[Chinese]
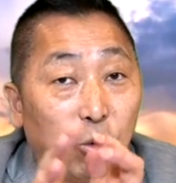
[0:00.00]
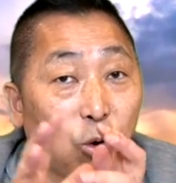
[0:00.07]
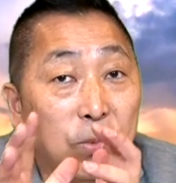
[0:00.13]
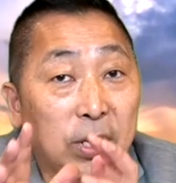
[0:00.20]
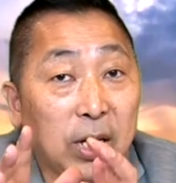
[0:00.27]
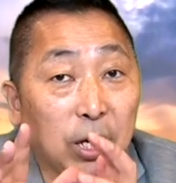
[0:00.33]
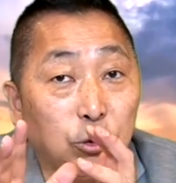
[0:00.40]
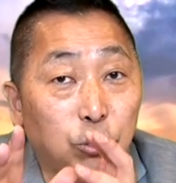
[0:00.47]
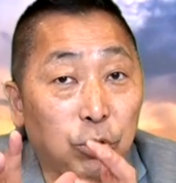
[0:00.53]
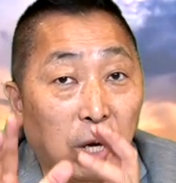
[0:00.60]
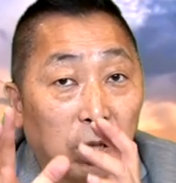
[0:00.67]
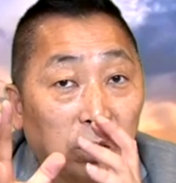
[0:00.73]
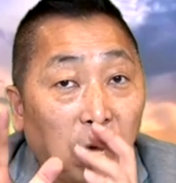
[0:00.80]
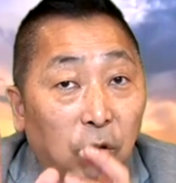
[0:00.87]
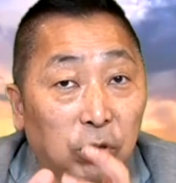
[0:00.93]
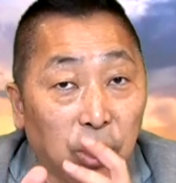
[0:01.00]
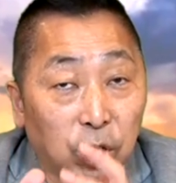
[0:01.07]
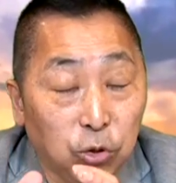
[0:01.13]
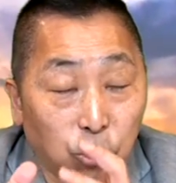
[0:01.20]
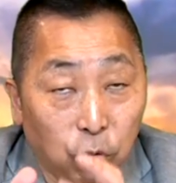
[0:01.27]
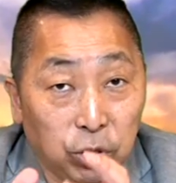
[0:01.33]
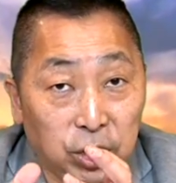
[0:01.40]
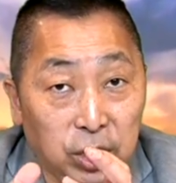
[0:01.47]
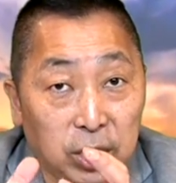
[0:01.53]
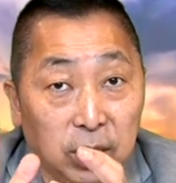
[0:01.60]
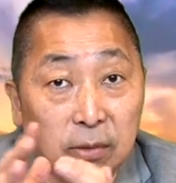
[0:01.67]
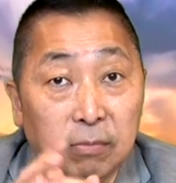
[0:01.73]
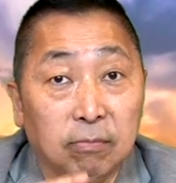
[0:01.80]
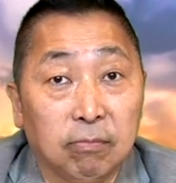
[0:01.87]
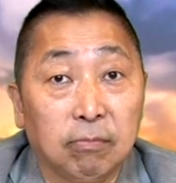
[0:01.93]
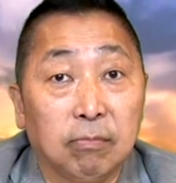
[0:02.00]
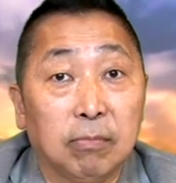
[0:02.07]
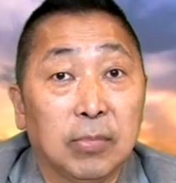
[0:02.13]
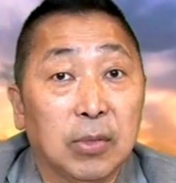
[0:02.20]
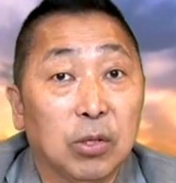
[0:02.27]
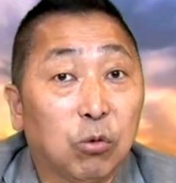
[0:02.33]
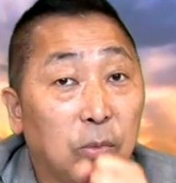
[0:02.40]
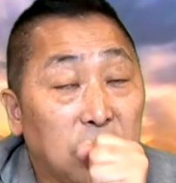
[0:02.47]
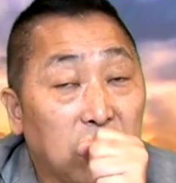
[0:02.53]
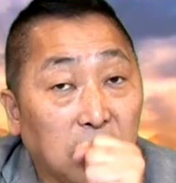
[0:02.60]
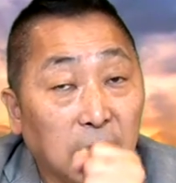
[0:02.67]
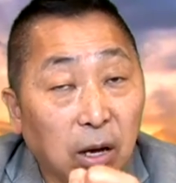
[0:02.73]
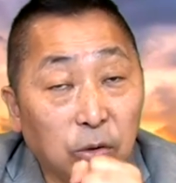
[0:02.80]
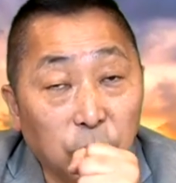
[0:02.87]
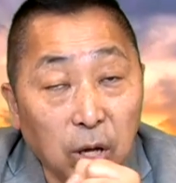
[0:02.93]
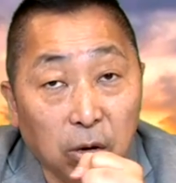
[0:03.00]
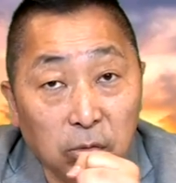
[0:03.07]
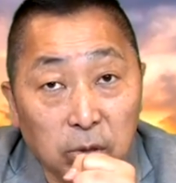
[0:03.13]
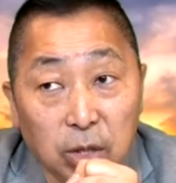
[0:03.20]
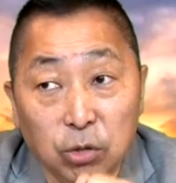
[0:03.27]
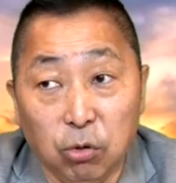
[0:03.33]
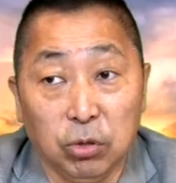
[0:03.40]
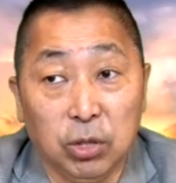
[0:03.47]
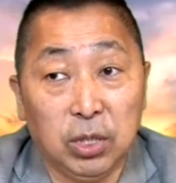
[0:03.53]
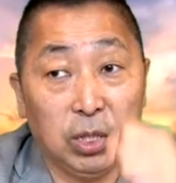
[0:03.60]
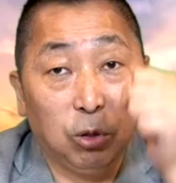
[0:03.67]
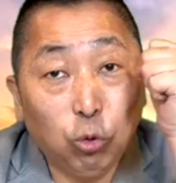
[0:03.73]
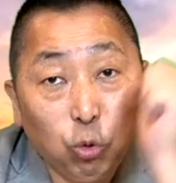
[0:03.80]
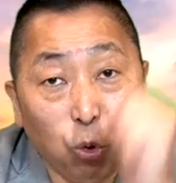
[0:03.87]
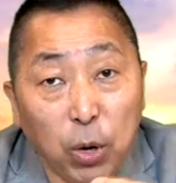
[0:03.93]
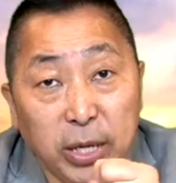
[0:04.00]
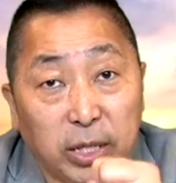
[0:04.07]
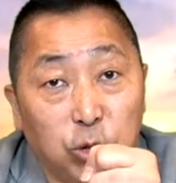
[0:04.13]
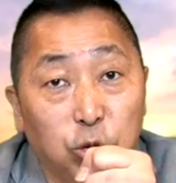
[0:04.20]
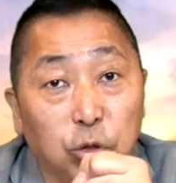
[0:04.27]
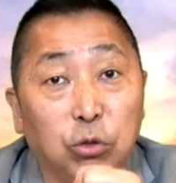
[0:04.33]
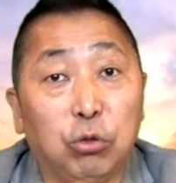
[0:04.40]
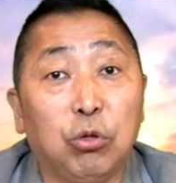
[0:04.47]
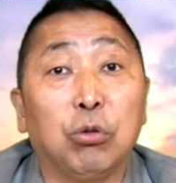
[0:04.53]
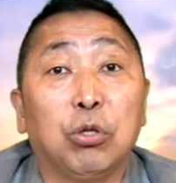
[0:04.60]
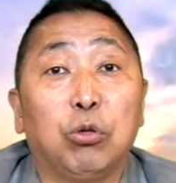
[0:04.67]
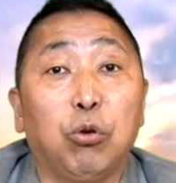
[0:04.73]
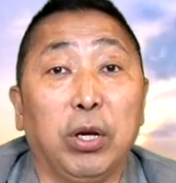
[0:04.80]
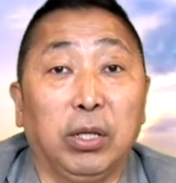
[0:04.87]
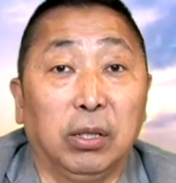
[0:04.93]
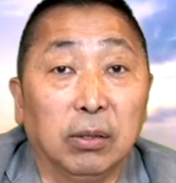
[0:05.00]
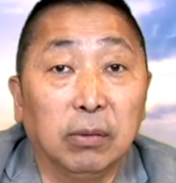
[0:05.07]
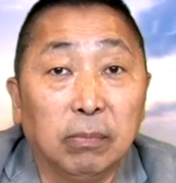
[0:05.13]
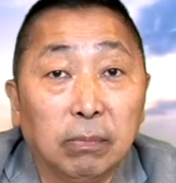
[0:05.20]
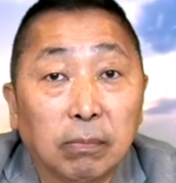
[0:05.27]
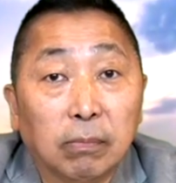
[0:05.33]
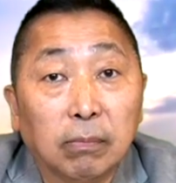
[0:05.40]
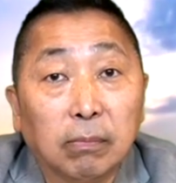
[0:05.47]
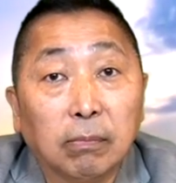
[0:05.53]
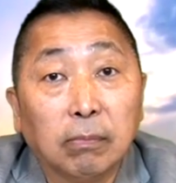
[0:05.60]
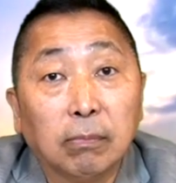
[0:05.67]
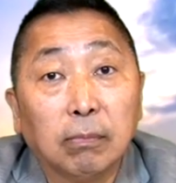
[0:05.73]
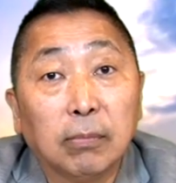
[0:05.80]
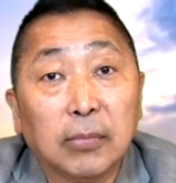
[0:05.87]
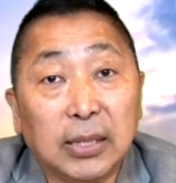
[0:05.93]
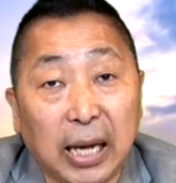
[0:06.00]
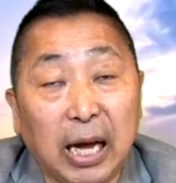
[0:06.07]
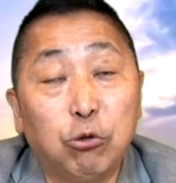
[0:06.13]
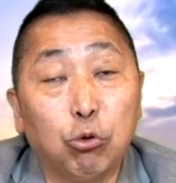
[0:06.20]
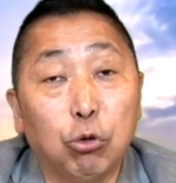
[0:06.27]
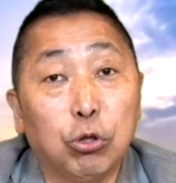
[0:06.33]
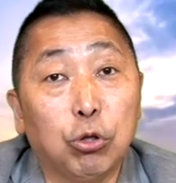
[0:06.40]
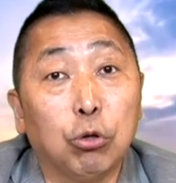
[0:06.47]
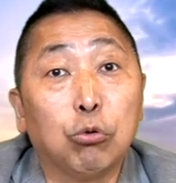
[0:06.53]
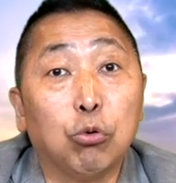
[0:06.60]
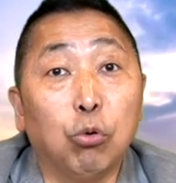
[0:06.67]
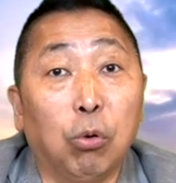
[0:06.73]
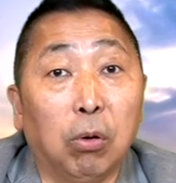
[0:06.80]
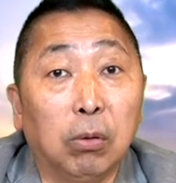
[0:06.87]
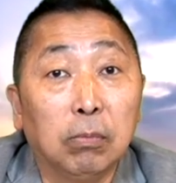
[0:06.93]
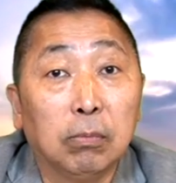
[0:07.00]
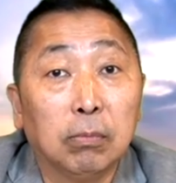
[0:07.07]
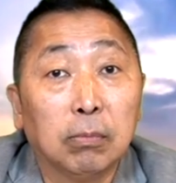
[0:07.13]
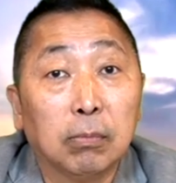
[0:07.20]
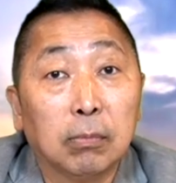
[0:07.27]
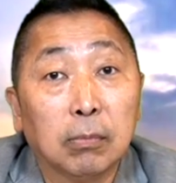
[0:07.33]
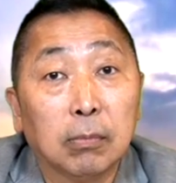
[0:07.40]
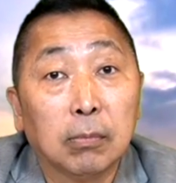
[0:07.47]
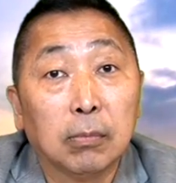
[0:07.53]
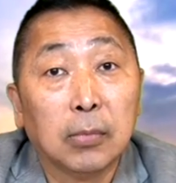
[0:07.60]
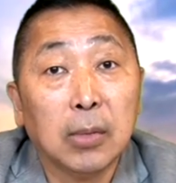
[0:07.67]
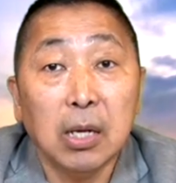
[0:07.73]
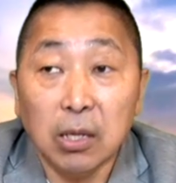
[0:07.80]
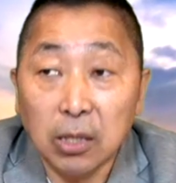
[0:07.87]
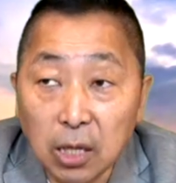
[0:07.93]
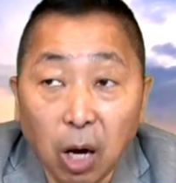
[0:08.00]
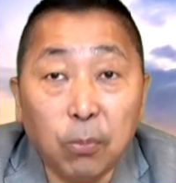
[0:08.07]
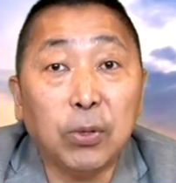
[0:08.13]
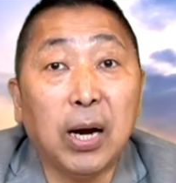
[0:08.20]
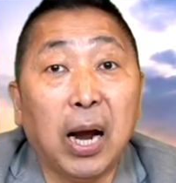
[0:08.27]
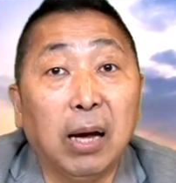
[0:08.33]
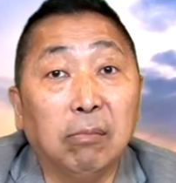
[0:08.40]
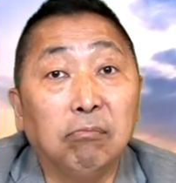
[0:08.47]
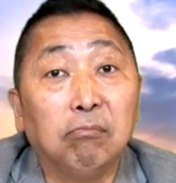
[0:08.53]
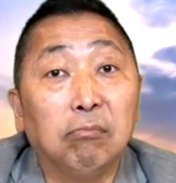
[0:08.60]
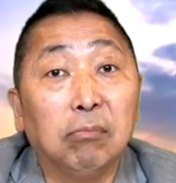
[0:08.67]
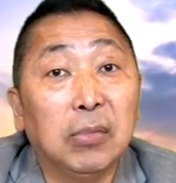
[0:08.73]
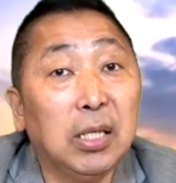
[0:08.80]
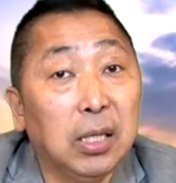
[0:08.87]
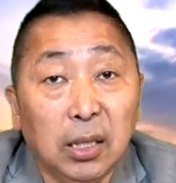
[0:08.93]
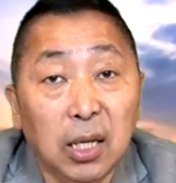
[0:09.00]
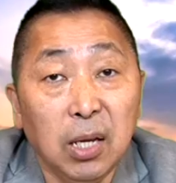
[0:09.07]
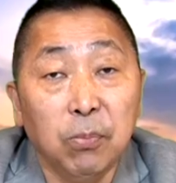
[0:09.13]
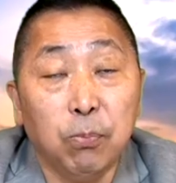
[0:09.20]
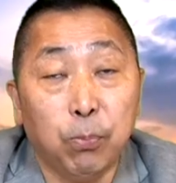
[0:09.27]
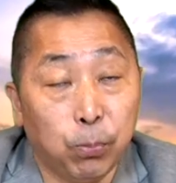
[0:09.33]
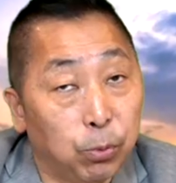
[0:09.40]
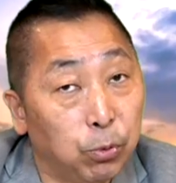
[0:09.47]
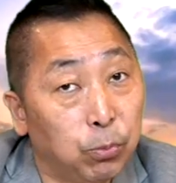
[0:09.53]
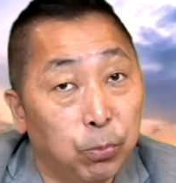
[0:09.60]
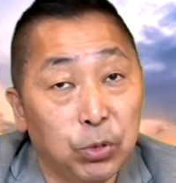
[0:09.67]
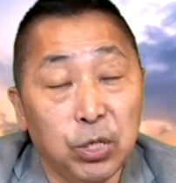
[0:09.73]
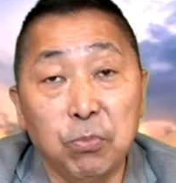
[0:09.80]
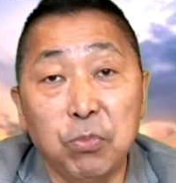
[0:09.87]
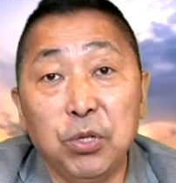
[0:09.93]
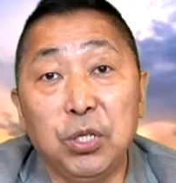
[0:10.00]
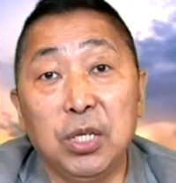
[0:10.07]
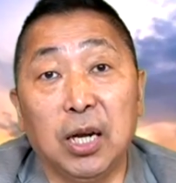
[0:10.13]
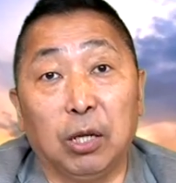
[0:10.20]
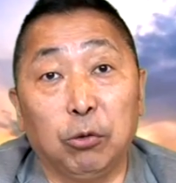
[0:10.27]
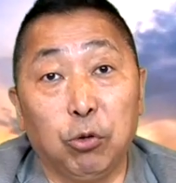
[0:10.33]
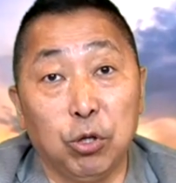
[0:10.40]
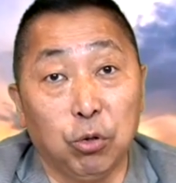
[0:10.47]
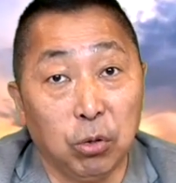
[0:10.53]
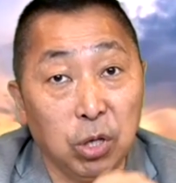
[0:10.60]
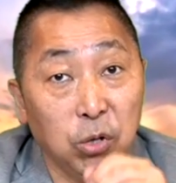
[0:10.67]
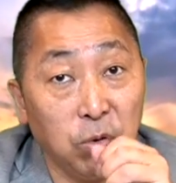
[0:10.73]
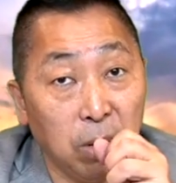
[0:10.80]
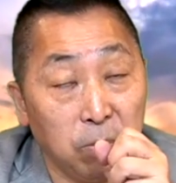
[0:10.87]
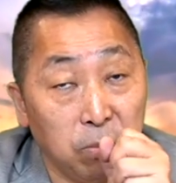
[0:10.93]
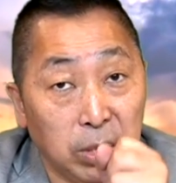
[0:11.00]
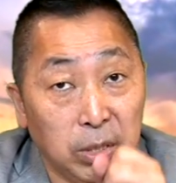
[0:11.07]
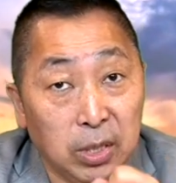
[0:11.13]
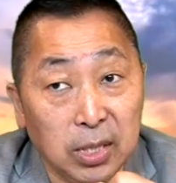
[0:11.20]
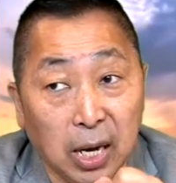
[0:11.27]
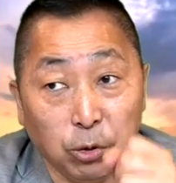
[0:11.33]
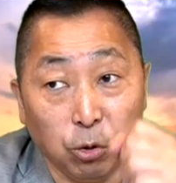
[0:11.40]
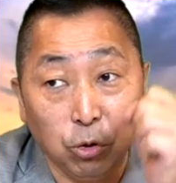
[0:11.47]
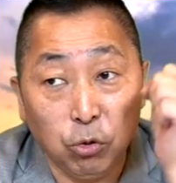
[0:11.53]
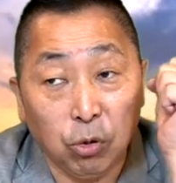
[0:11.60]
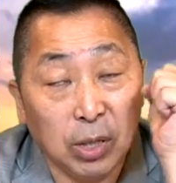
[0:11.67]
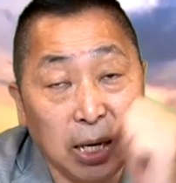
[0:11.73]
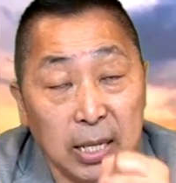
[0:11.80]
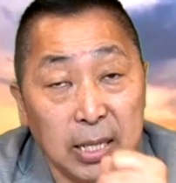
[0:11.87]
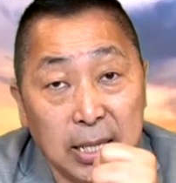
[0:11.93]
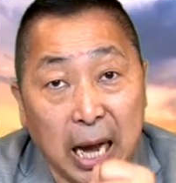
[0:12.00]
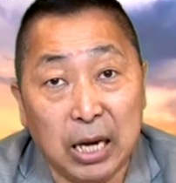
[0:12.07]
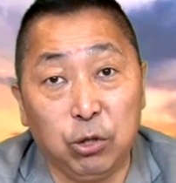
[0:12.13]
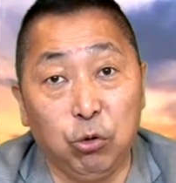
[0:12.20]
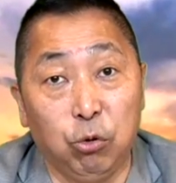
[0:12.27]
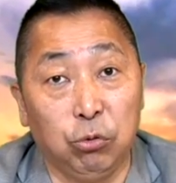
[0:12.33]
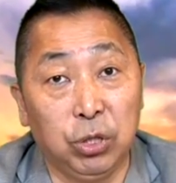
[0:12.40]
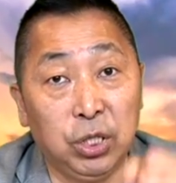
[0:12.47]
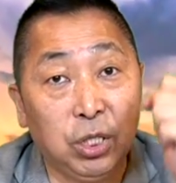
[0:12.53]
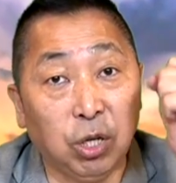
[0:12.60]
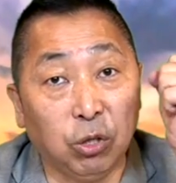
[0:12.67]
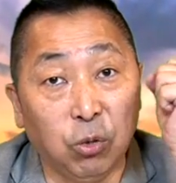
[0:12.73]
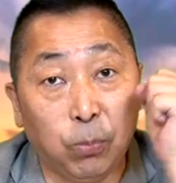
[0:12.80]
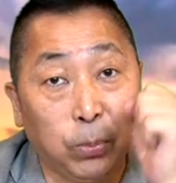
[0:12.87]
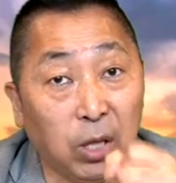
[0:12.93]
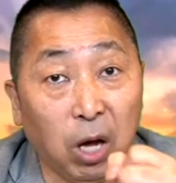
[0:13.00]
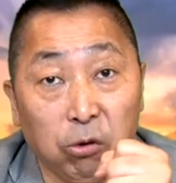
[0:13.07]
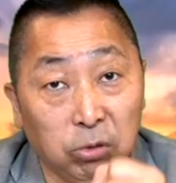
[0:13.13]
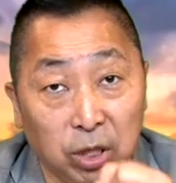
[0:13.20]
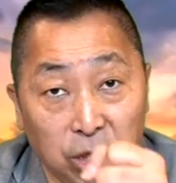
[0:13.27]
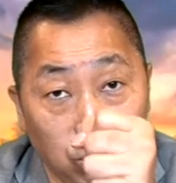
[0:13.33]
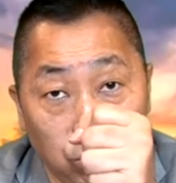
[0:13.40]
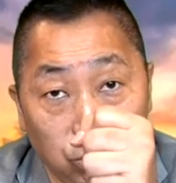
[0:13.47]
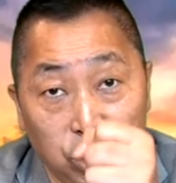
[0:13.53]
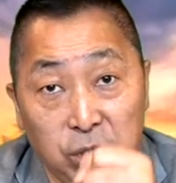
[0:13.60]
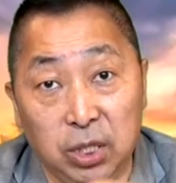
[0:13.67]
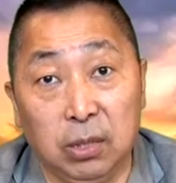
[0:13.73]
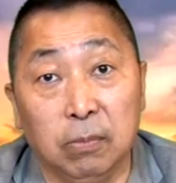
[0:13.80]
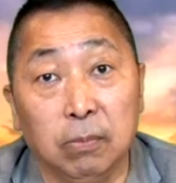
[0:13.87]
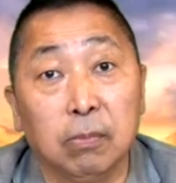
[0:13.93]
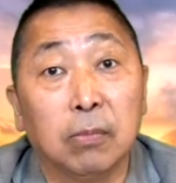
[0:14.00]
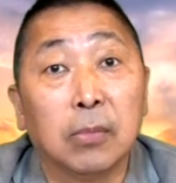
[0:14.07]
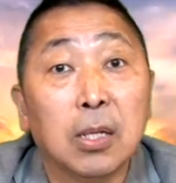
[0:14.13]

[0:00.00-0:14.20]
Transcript: 国民党需要道德勇气，国民党要有道德勇气，对的就就是对的，该做就做，要不然你一定不不是民进党对手，因为民进党有一种更大的勇气，叫做不道德的勇气。